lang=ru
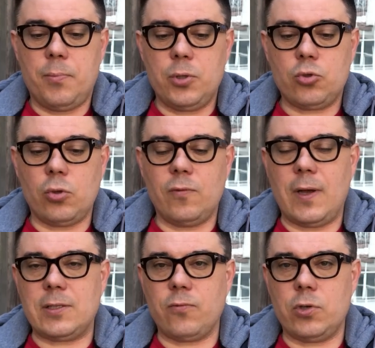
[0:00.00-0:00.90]

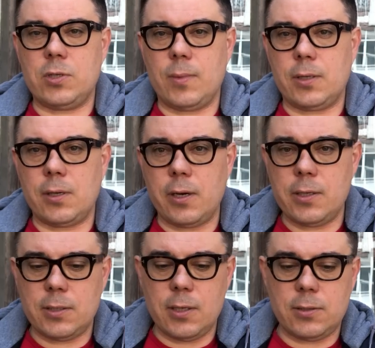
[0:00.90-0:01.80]
528
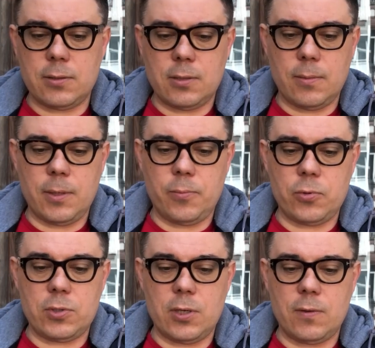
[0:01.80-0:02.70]
артиллерийских систем или
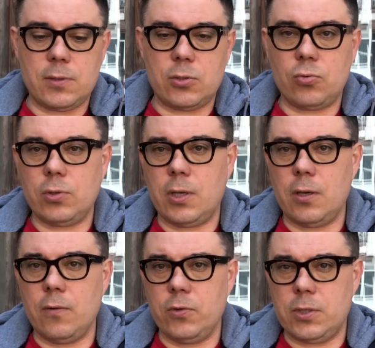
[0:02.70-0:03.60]
плюс 9 за
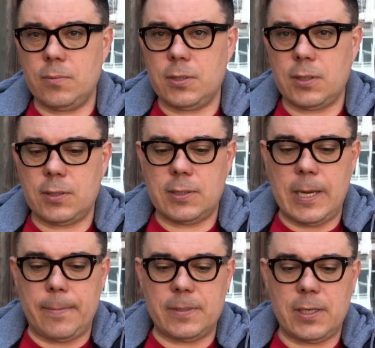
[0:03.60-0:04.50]
сутки,
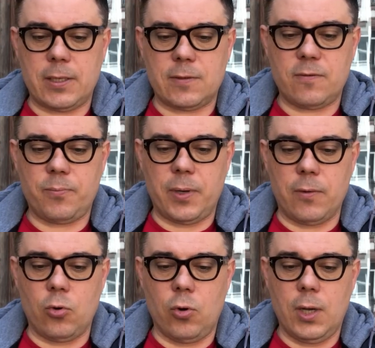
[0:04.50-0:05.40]
87 средств
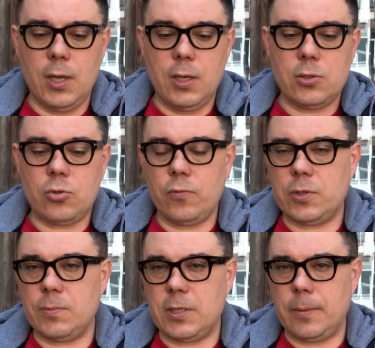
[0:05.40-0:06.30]
ПО,
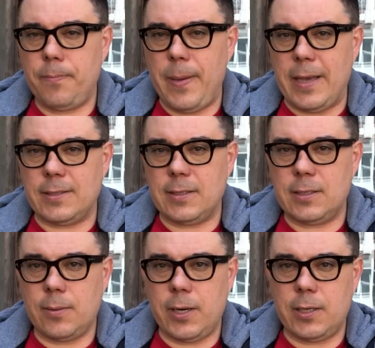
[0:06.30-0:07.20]
185
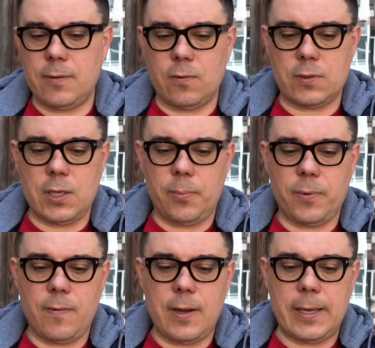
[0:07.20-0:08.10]
систем реактивного
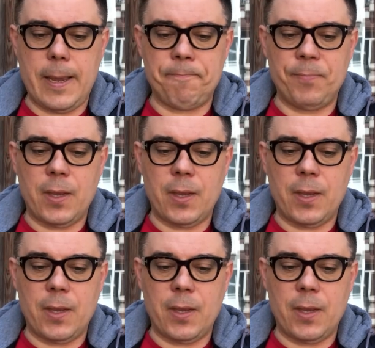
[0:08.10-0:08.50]
залпового огня,